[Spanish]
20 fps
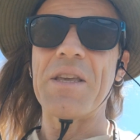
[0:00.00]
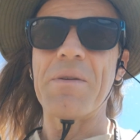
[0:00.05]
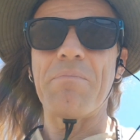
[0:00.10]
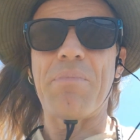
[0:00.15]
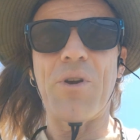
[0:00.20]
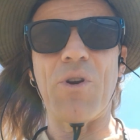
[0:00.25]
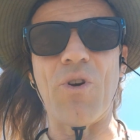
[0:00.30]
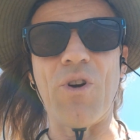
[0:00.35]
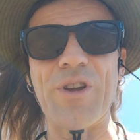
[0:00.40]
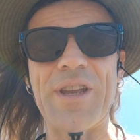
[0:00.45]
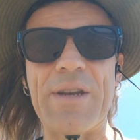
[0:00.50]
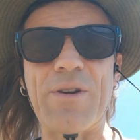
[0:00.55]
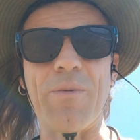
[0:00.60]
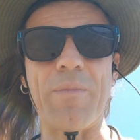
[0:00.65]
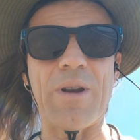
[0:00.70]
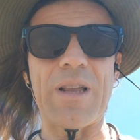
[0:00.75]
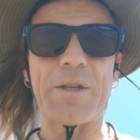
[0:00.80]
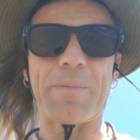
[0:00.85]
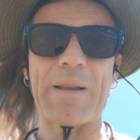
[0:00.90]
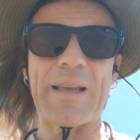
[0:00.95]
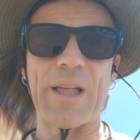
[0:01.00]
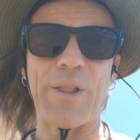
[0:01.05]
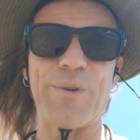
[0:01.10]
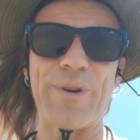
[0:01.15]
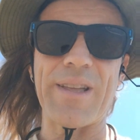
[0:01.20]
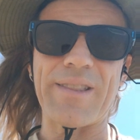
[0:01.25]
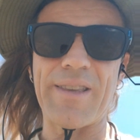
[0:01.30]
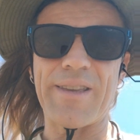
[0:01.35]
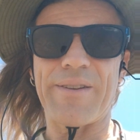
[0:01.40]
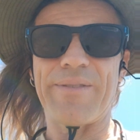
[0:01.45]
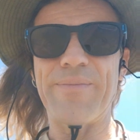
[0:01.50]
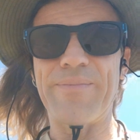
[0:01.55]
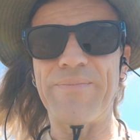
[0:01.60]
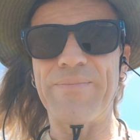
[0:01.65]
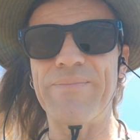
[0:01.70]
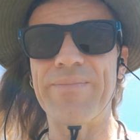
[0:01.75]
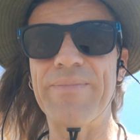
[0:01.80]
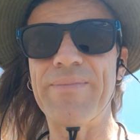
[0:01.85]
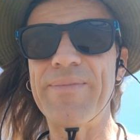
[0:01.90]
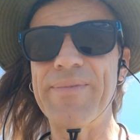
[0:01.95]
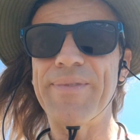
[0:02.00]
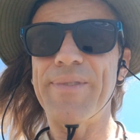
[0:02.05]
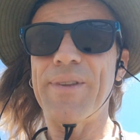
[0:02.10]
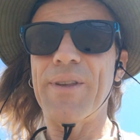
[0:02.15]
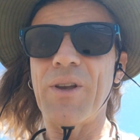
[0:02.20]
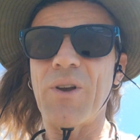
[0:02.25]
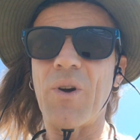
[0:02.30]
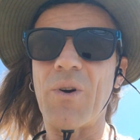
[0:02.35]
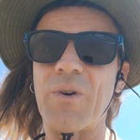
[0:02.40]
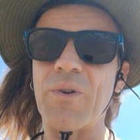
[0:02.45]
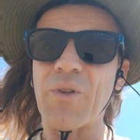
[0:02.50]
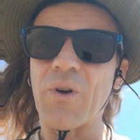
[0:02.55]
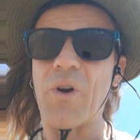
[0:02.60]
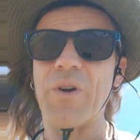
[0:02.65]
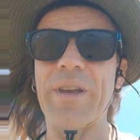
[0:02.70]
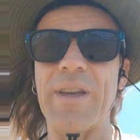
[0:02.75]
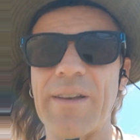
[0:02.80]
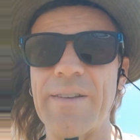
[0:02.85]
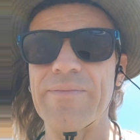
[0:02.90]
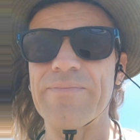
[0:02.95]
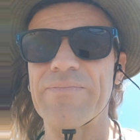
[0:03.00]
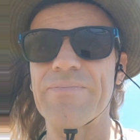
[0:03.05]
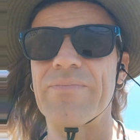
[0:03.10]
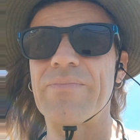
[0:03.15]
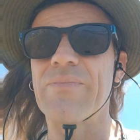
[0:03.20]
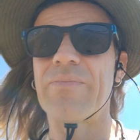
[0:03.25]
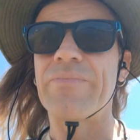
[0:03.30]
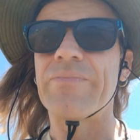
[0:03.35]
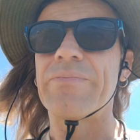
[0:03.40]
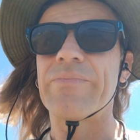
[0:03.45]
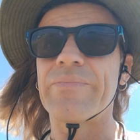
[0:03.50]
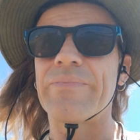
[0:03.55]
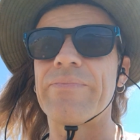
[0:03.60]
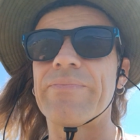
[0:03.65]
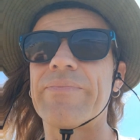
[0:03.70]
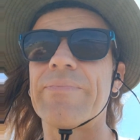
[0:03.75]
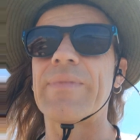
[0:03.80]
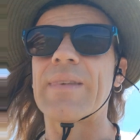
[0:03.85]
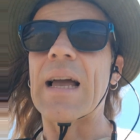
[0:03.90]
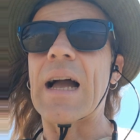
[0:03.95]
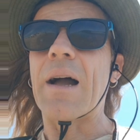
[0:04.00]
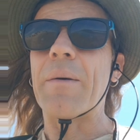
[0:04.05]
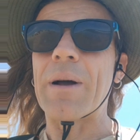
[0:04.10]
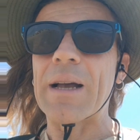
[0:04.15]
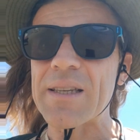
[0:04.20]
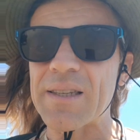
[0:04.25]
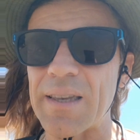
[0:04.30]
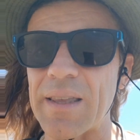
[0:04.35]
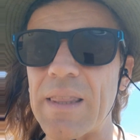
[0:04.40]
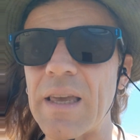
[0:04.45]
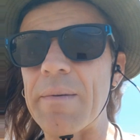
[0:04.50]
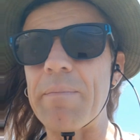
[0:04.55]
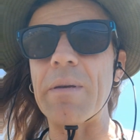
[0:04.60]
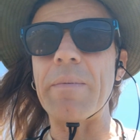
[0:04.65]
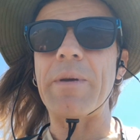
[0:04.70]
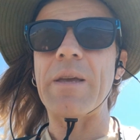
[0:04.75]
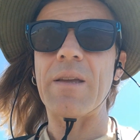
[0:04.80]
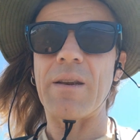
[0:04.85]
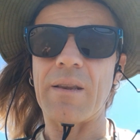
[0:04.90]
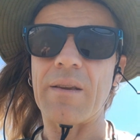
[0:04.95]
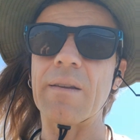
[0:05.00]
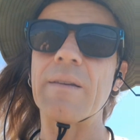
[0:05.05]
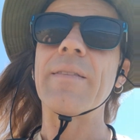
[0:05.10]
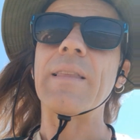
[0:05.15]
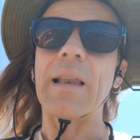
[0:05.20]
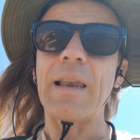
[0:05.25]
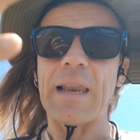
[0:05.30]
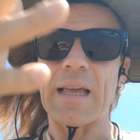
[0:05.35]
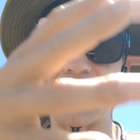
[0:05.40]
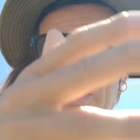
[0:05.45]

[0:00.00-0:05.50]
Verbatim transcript: Pero hoy no me lo ha explicado nadie. Hoy, a base de vivir la